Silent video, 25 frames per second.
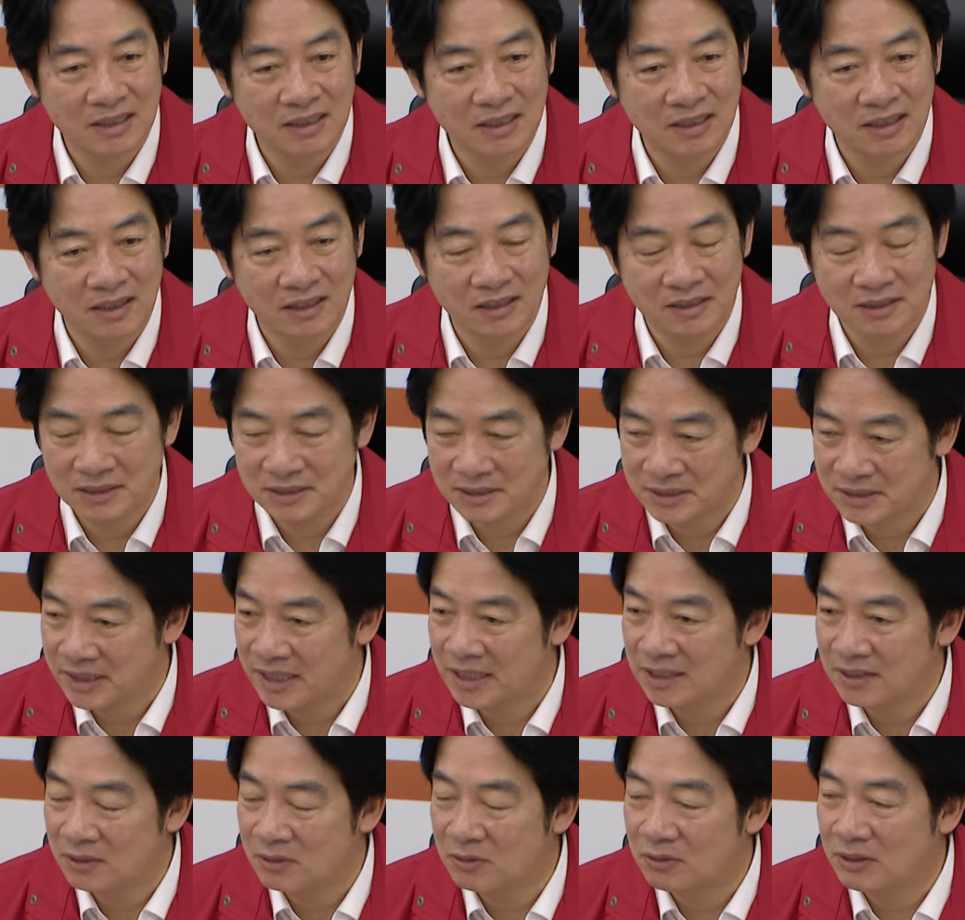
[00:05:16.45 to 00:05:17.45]
啊，这
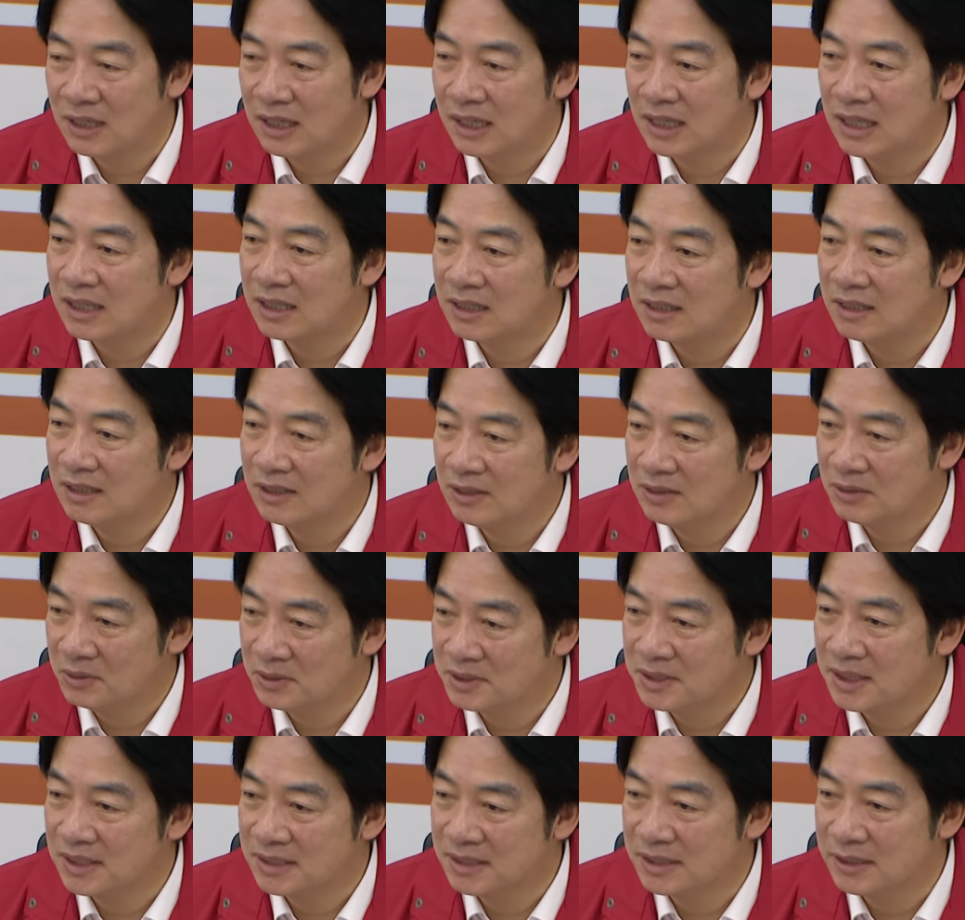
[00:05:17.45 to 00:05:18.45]
样的话，我
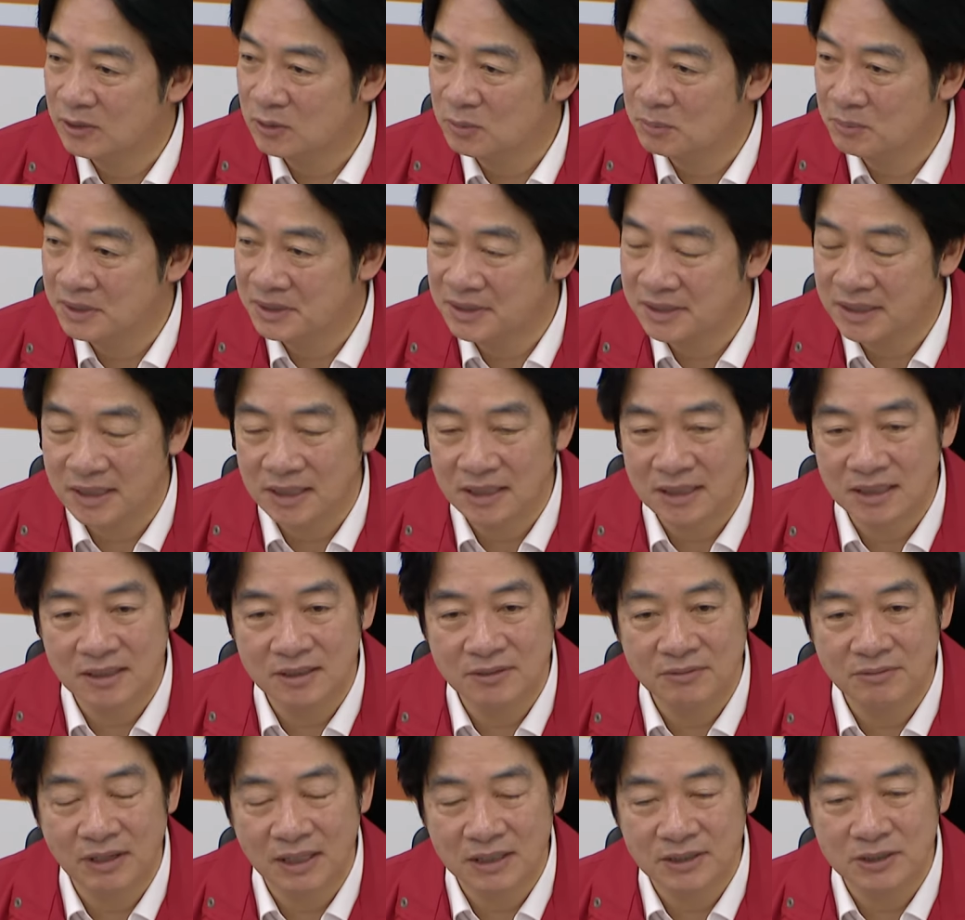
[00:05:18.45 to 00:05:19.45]
相信我们整个
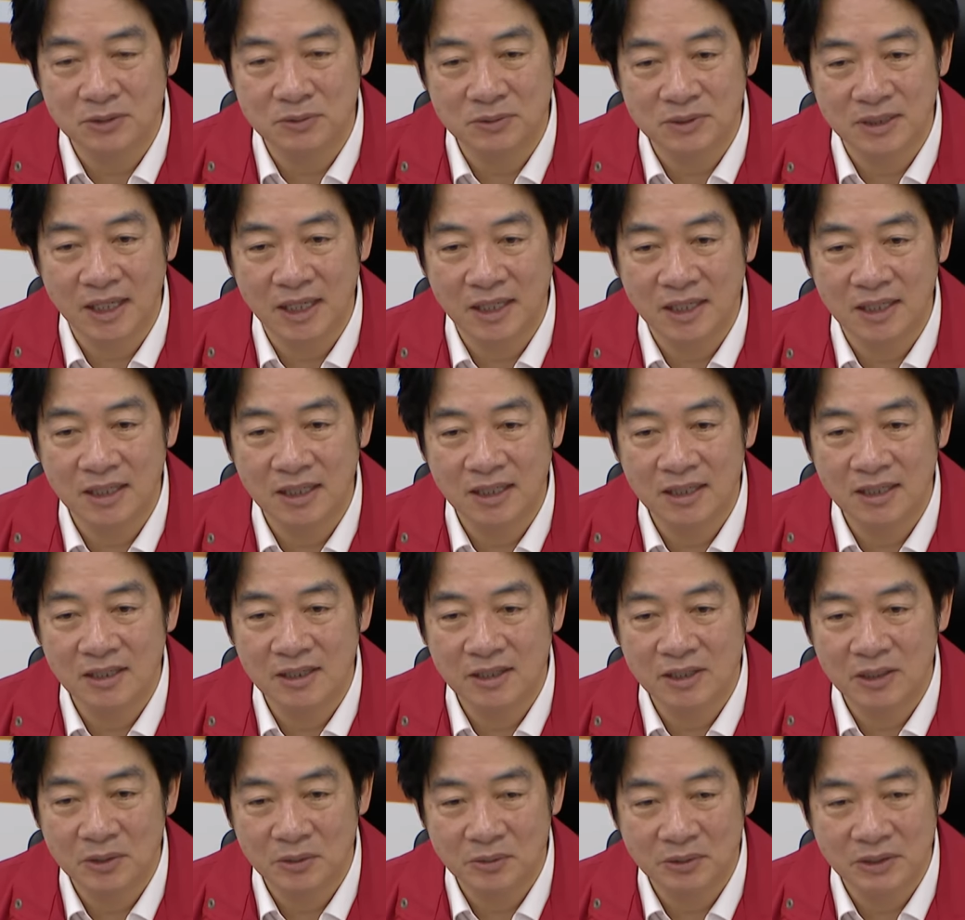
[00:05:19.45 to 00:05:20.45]
防救灾
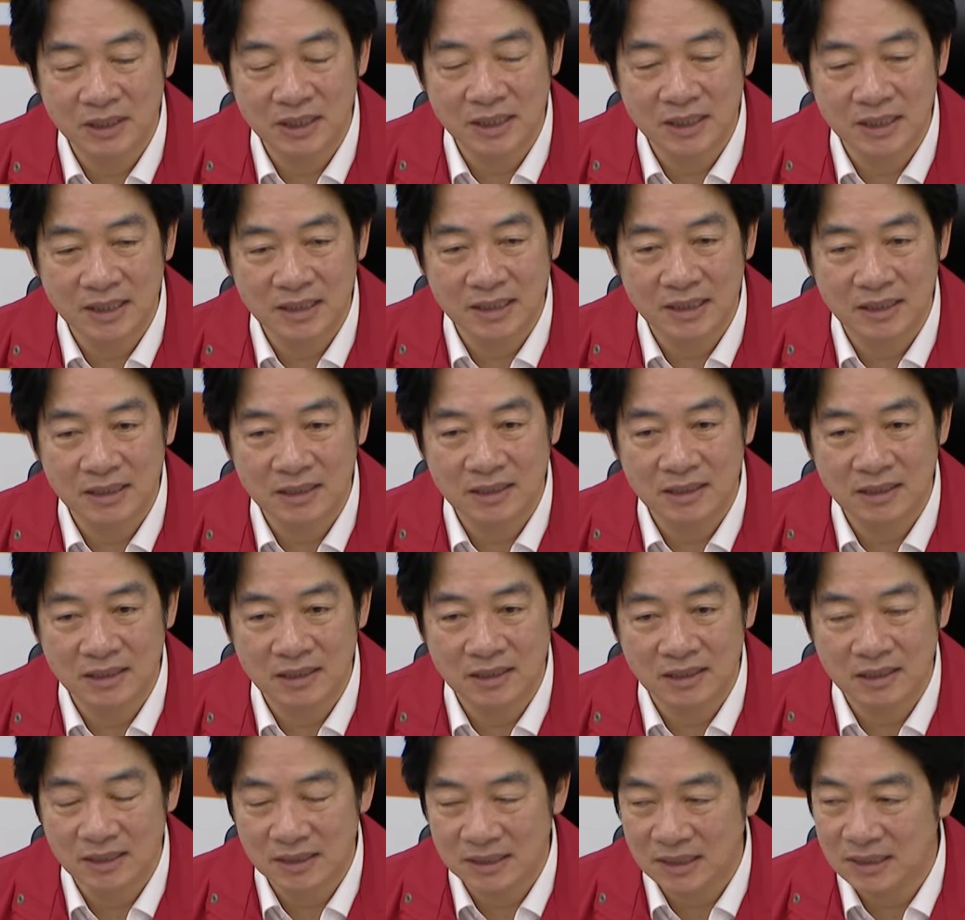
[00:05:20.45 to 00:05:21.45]
会呃
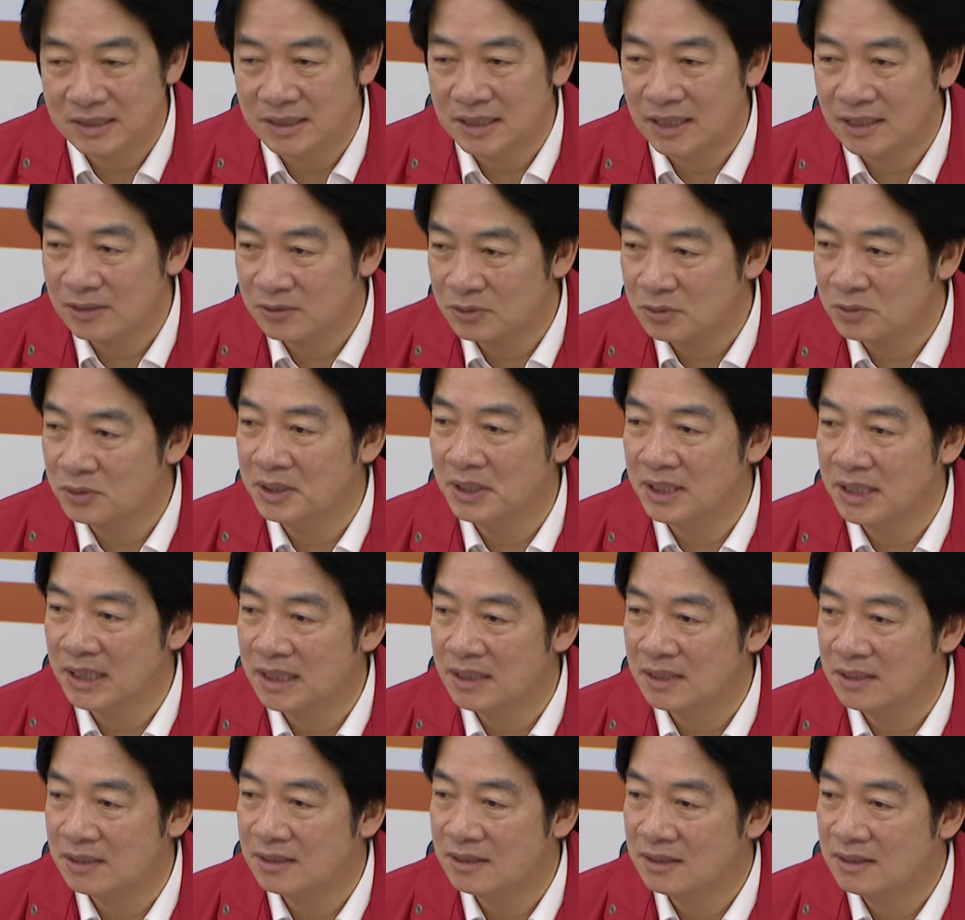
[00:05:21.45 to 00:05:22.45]
更加的顺利。
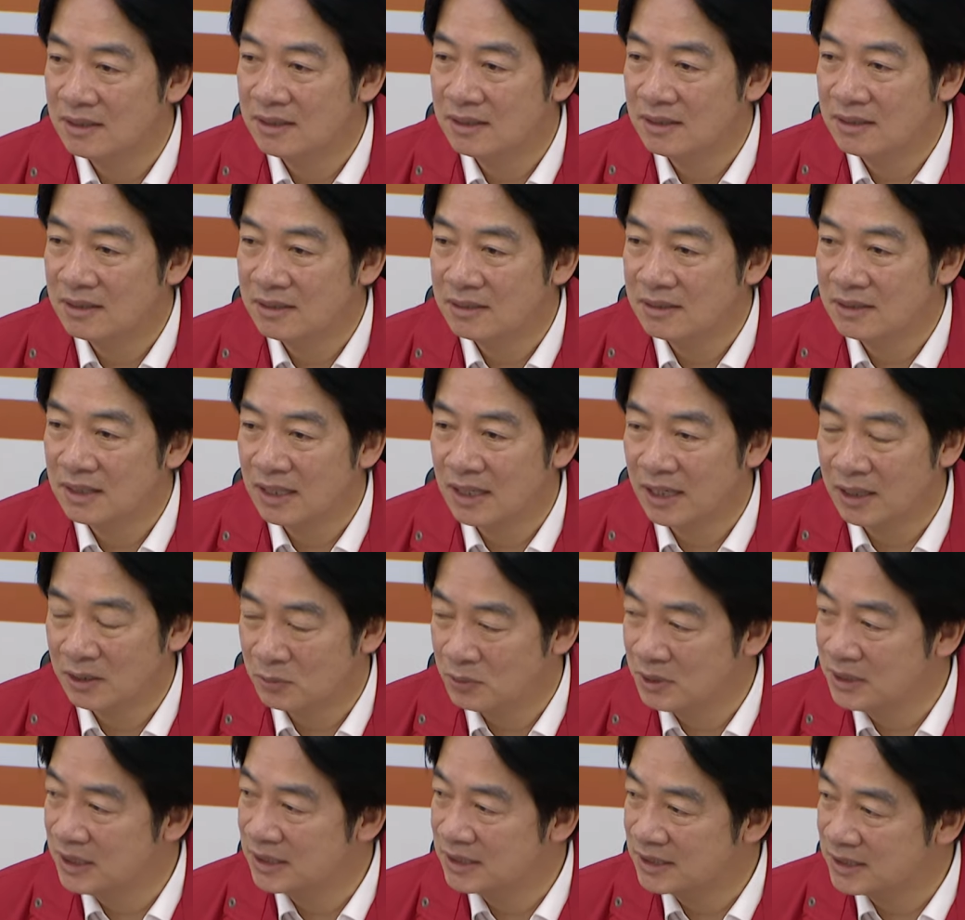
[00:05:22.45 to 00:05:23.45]
当然，
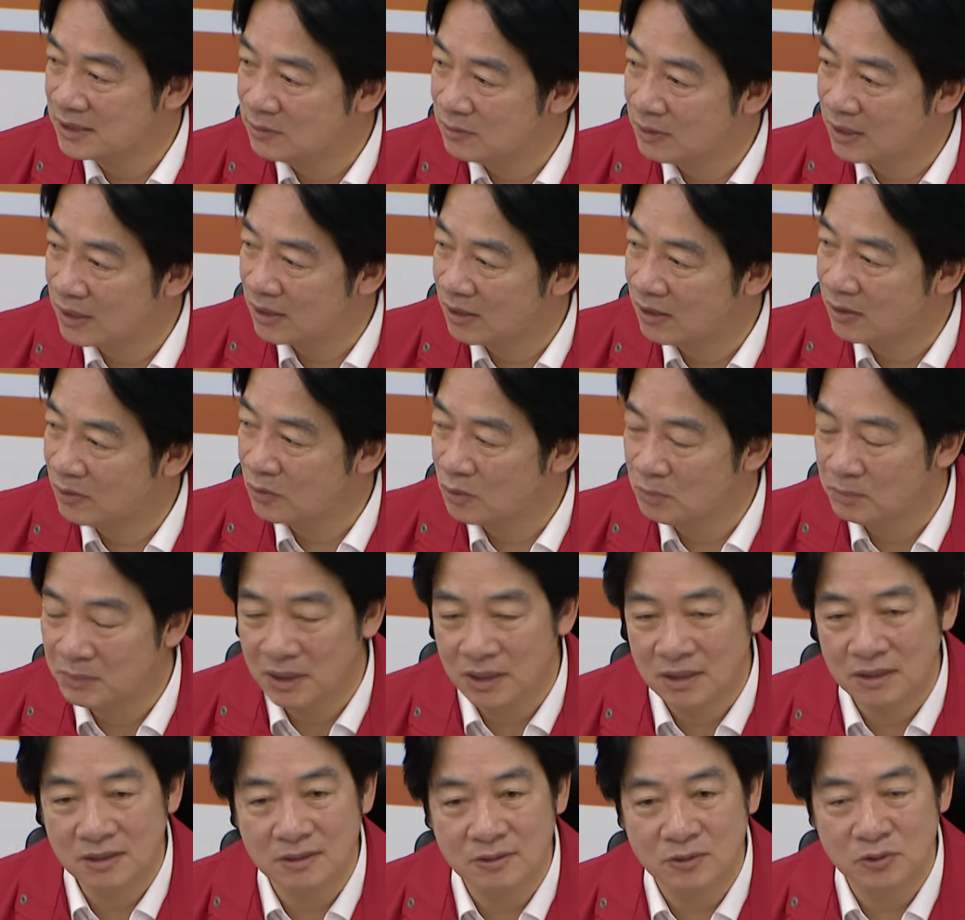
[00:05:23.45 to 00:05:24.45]
我也希望哈，我
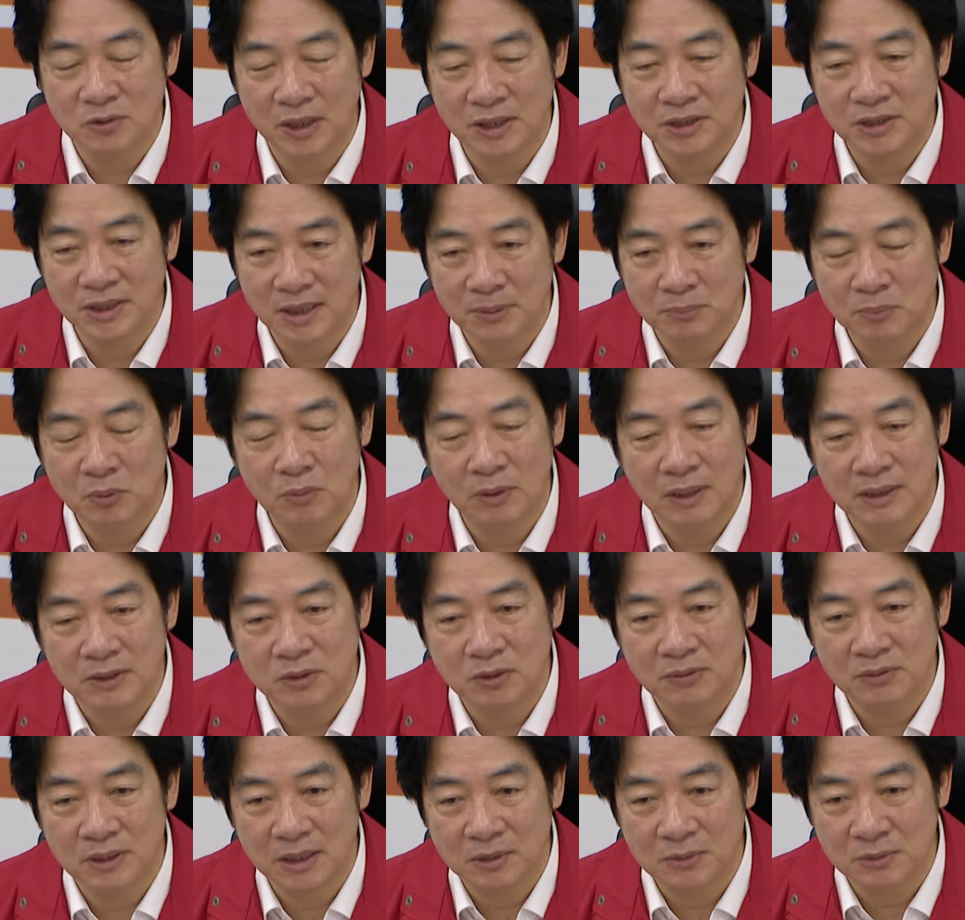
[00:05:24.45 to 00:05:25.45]
们全体不管
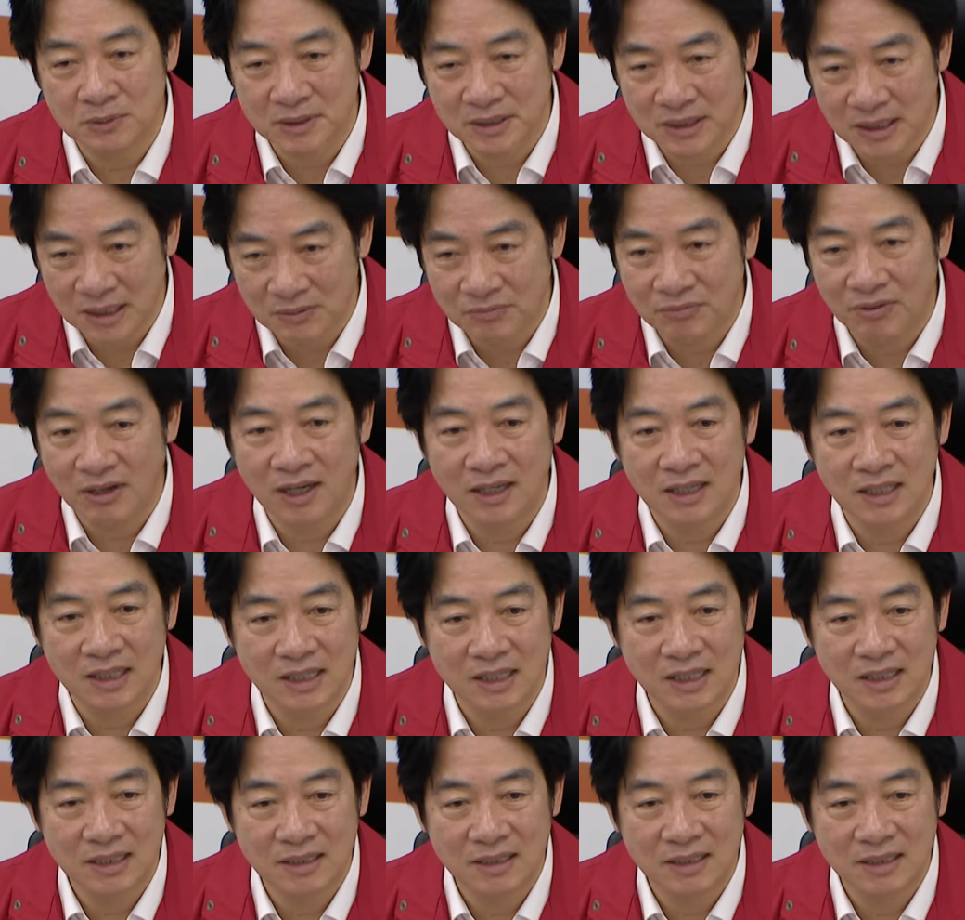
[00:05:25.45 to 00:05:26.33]
中央或地方